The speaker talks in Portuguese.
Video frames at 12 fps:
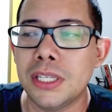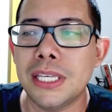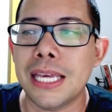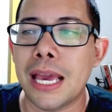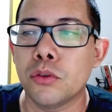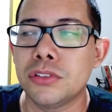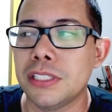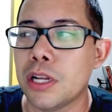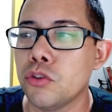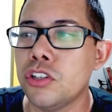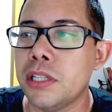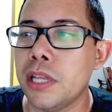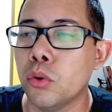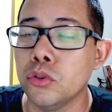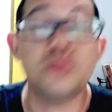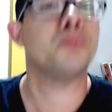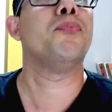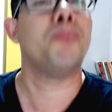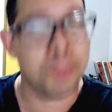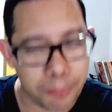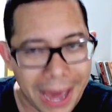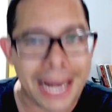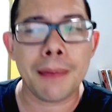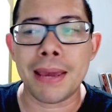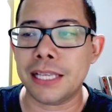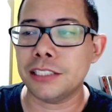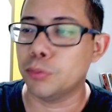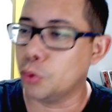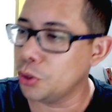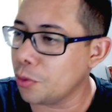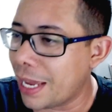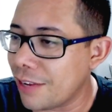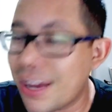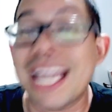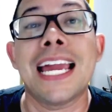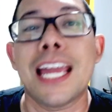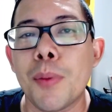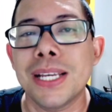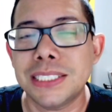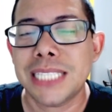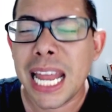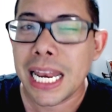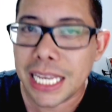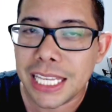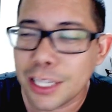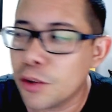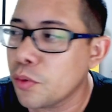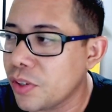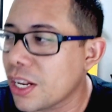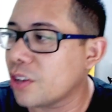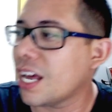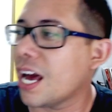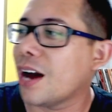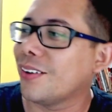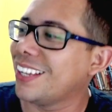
que é o sinal de Deus, Parabéns, muito bem, vai ganhar uma estrelinha no final da aula.